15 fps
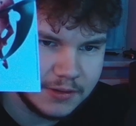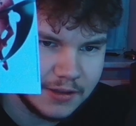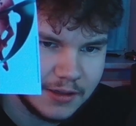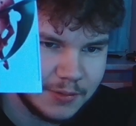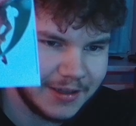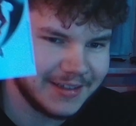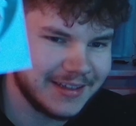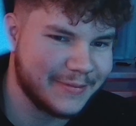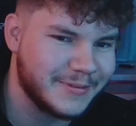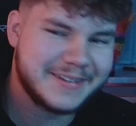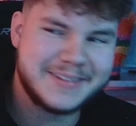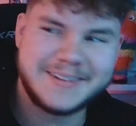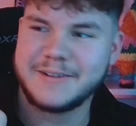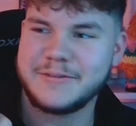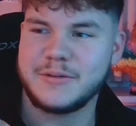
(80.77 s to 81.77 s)
aber ich habe den
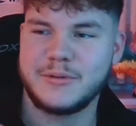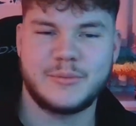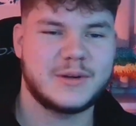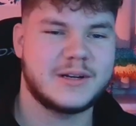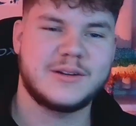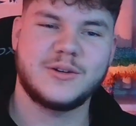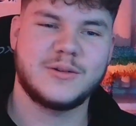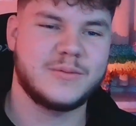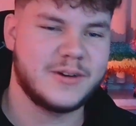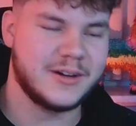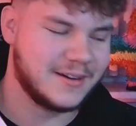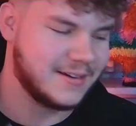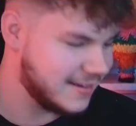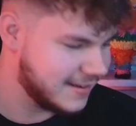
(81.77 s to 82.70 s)
Stick einfach mal mitgenommen, weil,